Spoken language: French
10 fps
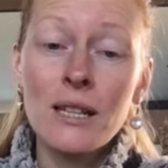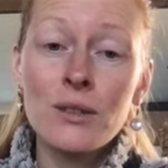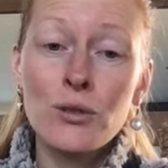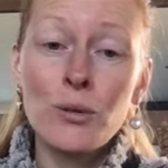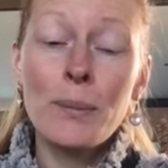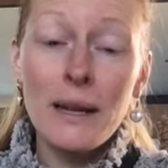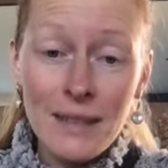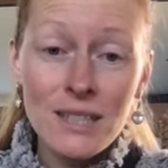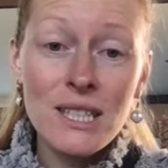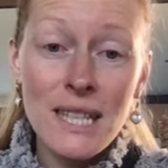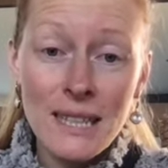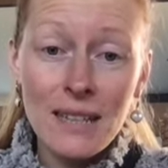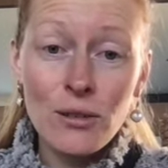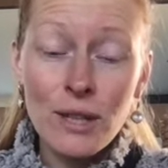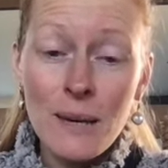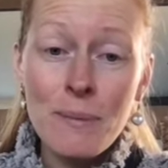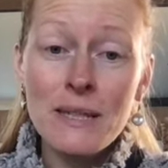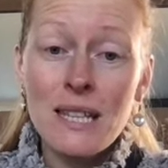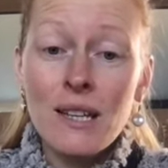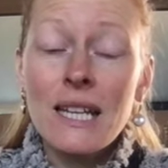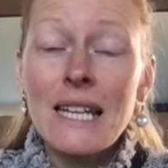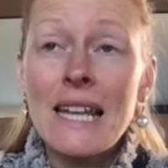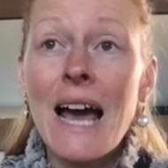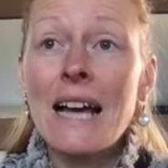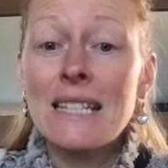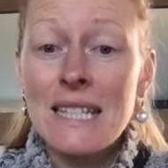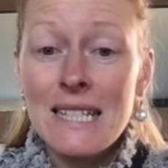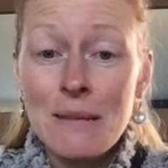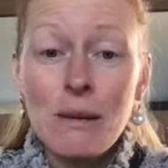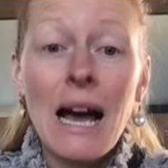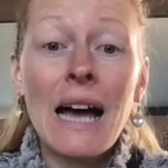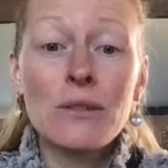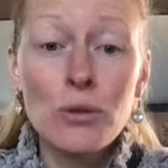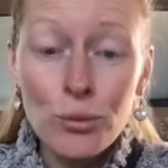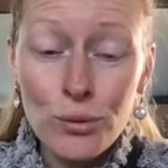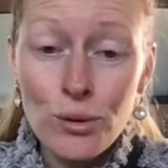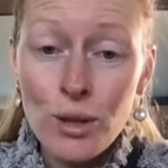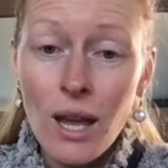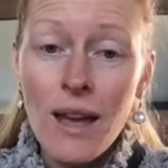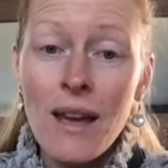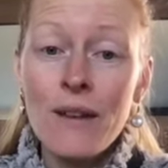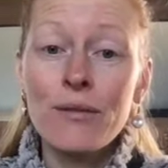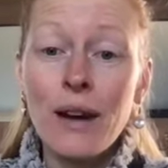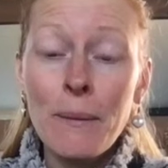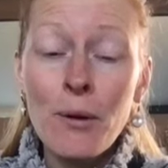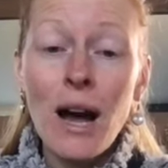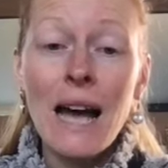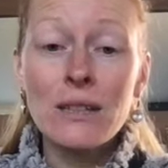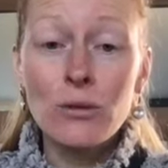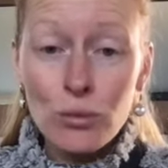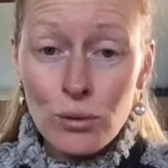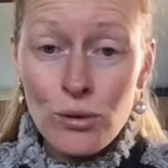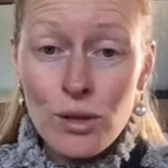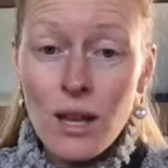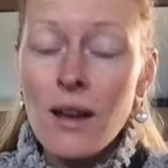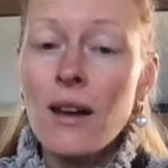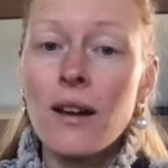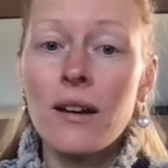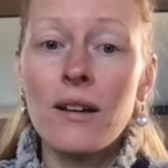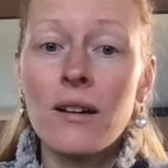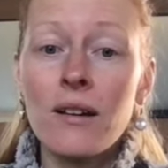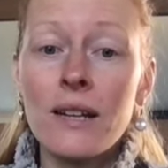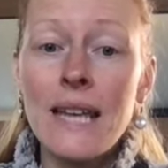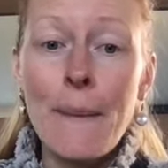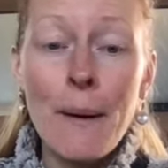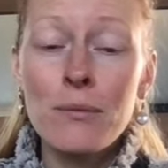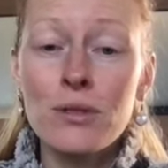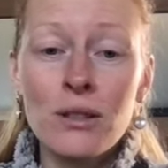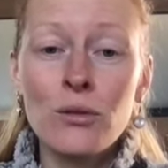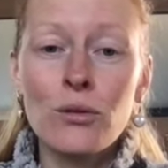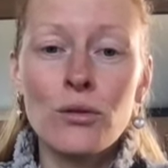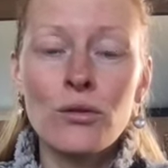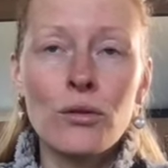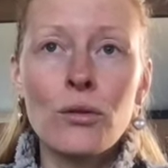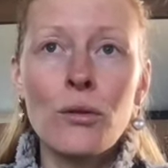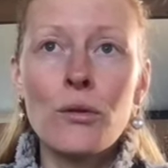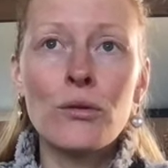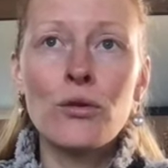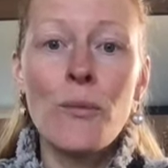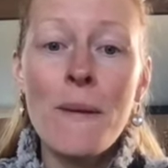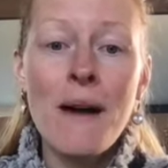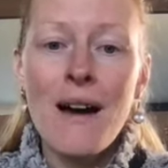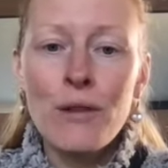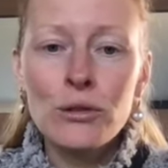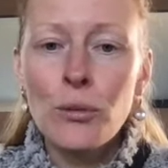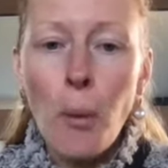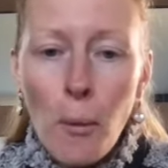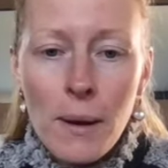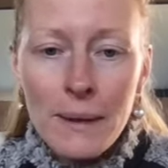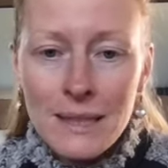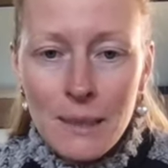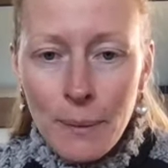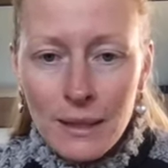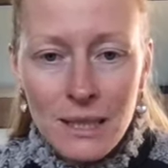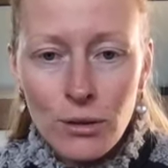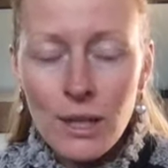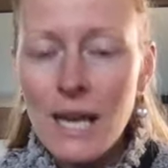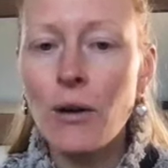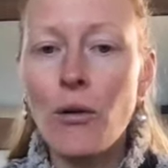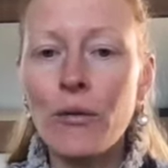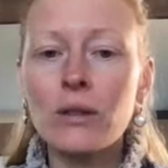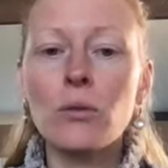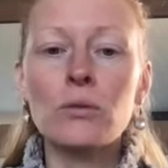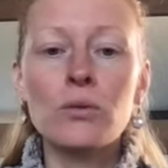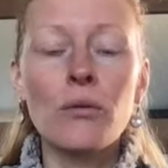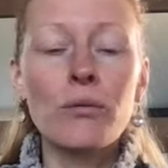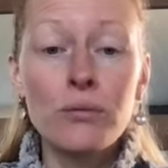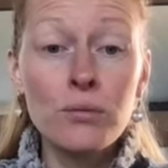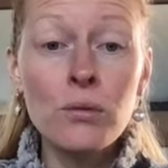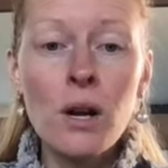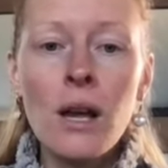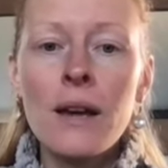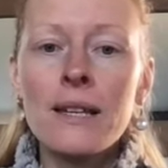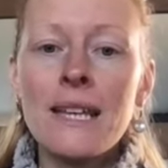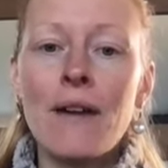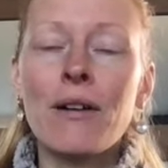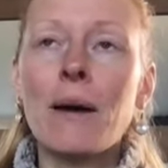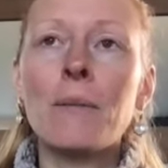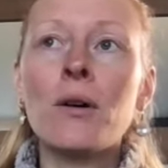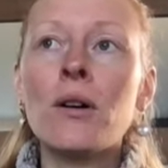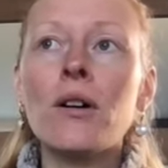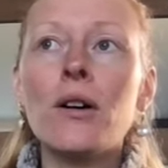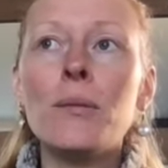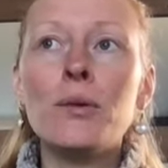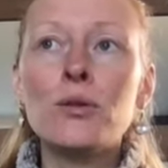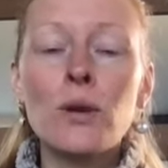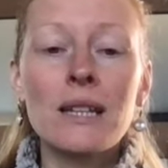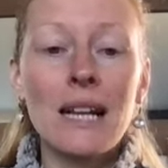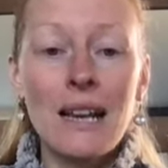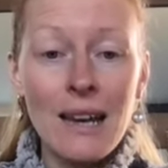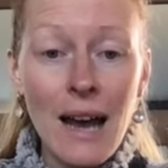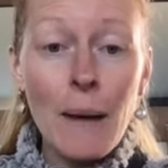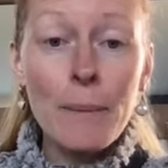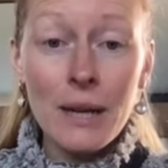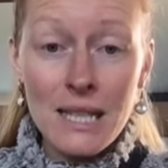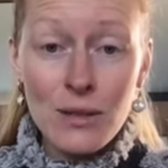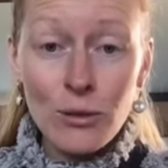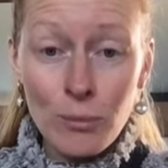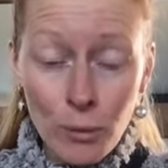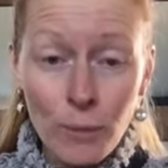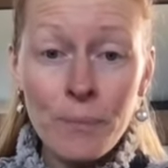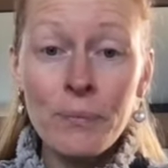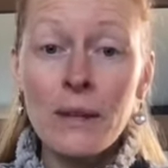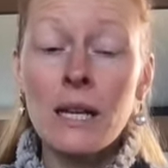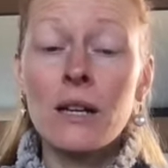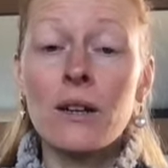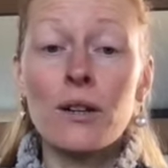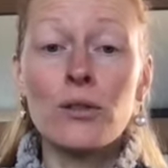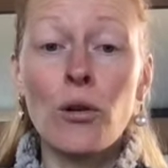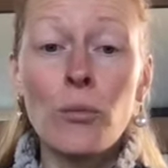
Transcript: de partager cet atelier parce qu'il est accessible à tous, vraiment à tous il euh, n'y a pas besoin de, de, même avoir de problématiques particulières. En fait, on s'en fout. Il y a vraiment euh, besoin d'être là, présentement, euh, dans le